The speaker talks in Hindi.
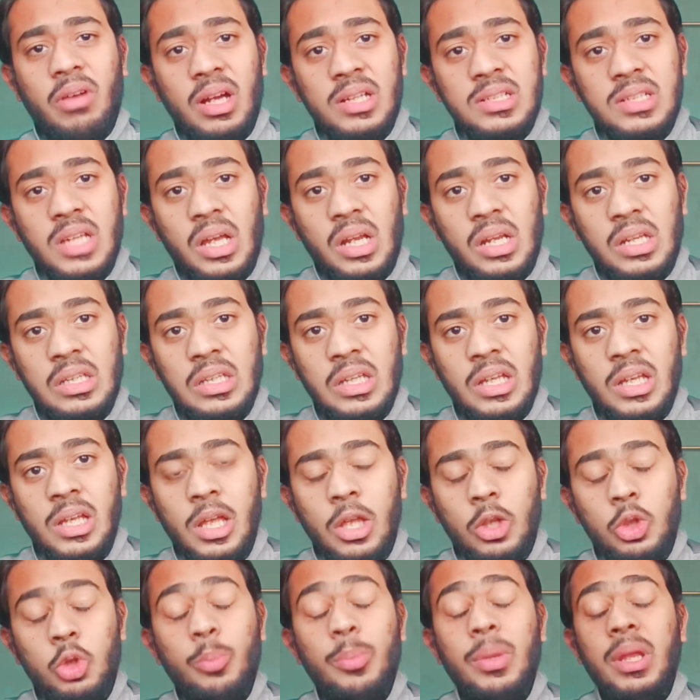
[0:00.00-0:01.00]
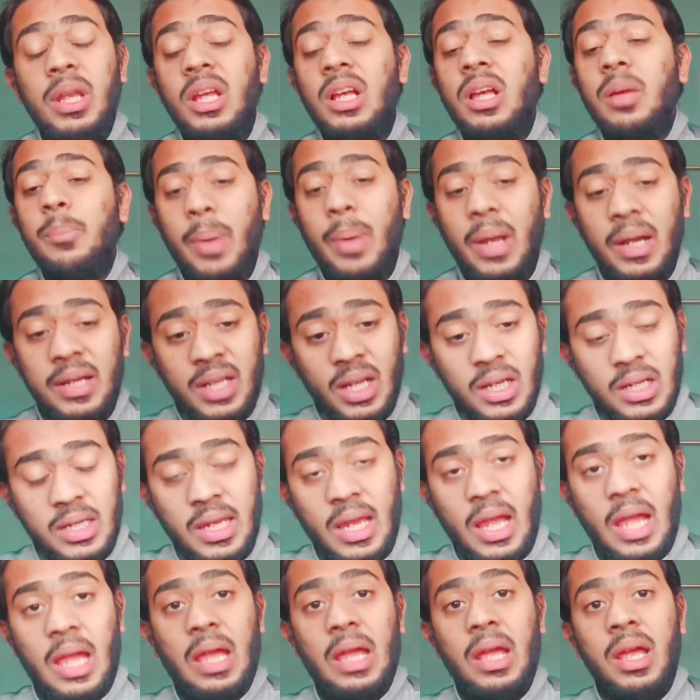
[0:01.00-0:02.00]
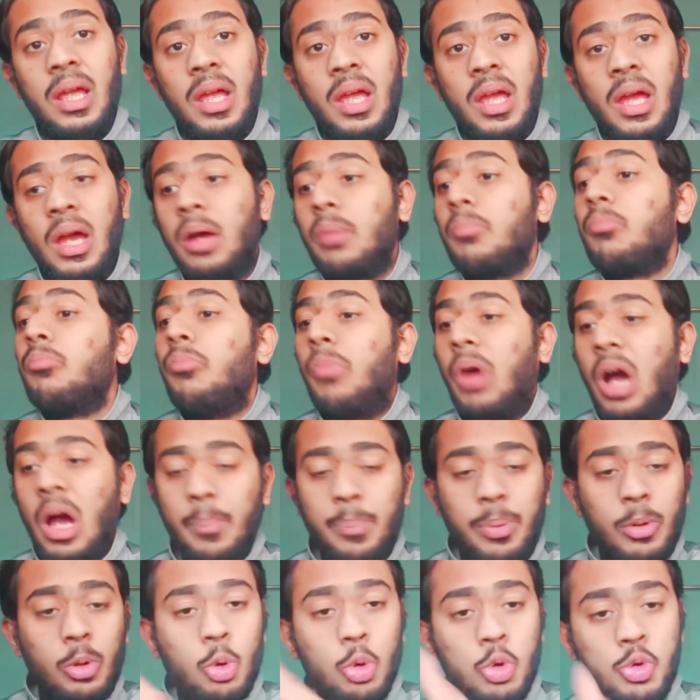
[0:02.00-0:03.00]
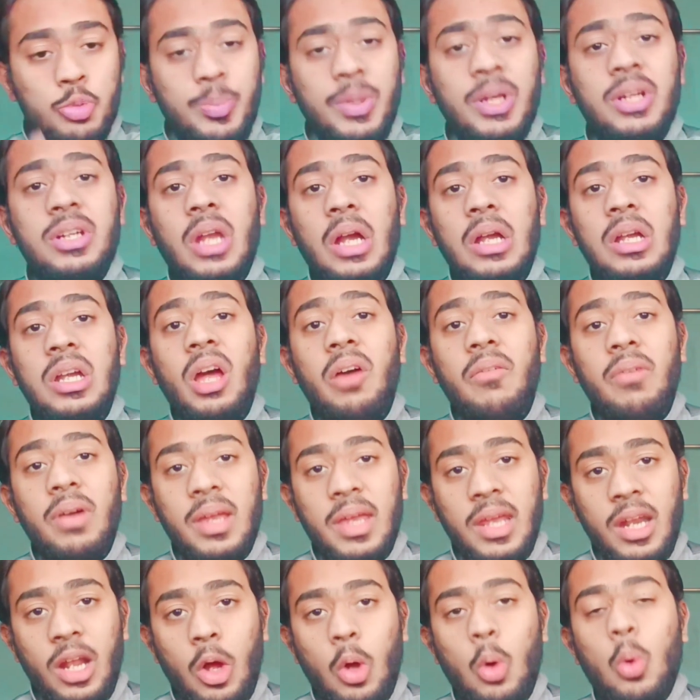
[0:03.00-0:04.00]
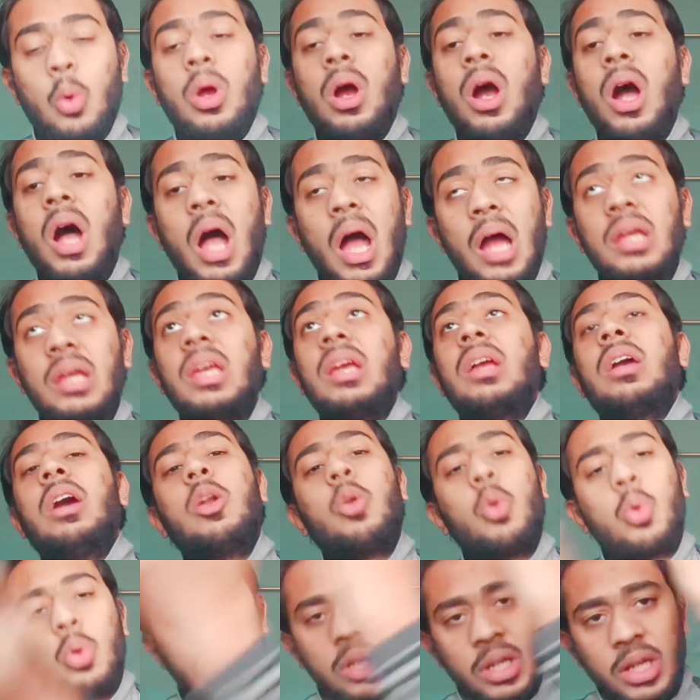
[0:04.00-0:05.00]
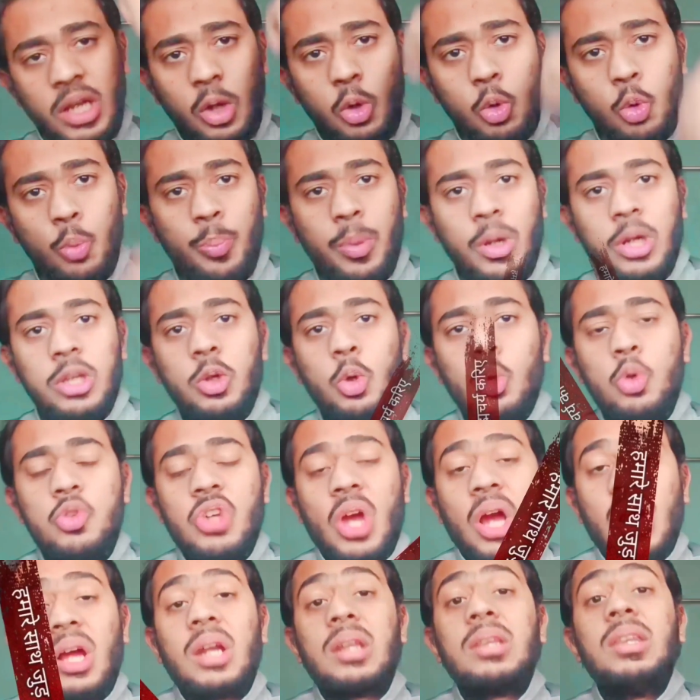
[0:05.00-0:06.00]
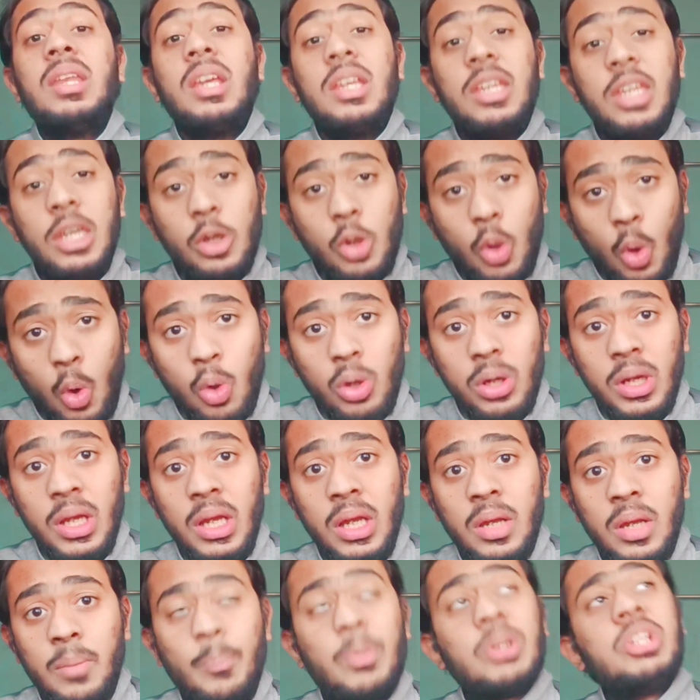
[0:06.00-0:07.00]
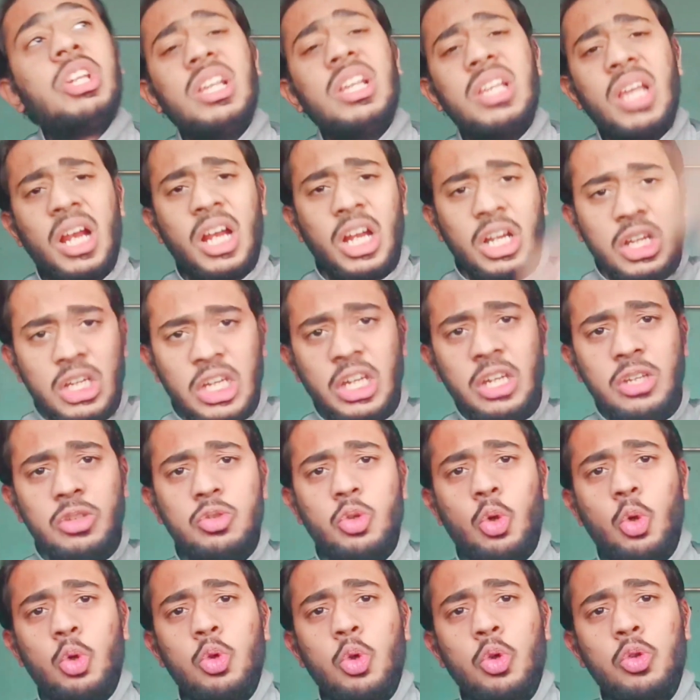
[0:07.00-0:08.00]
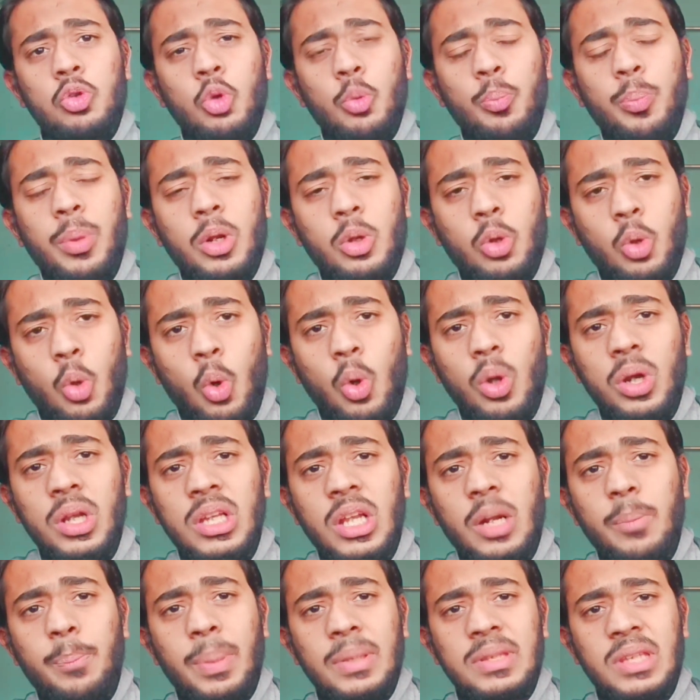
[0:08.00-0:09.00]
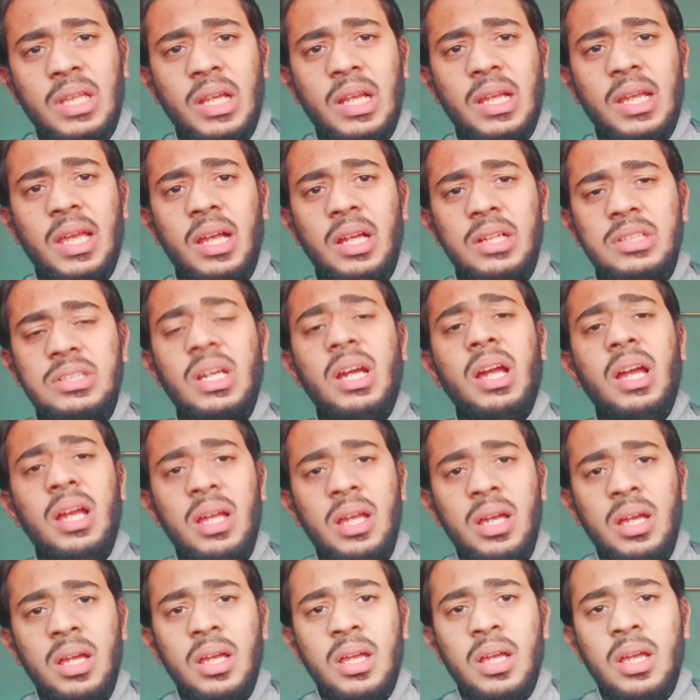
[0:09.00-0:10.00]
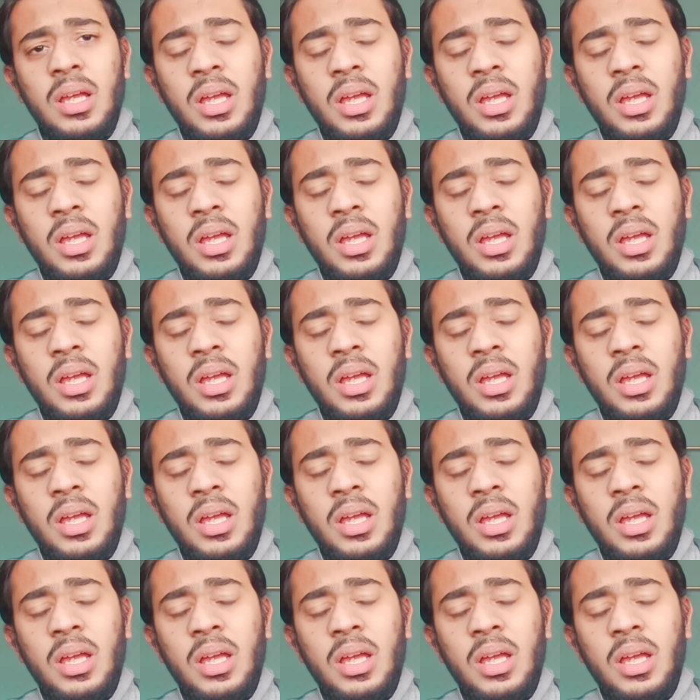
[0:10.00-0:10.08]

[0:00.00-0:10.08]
कुछ आवाज आ रही है तो मैंने कहा बैठक क्या है वहां पर कुछ भी डंडा वगैरह होगा आगे कर और निकल ऊपर की ओर जाकर देख कि कौन है बजा जाके टीम जोर जोर से ऊपर कौन है जरा पता लगेगा जा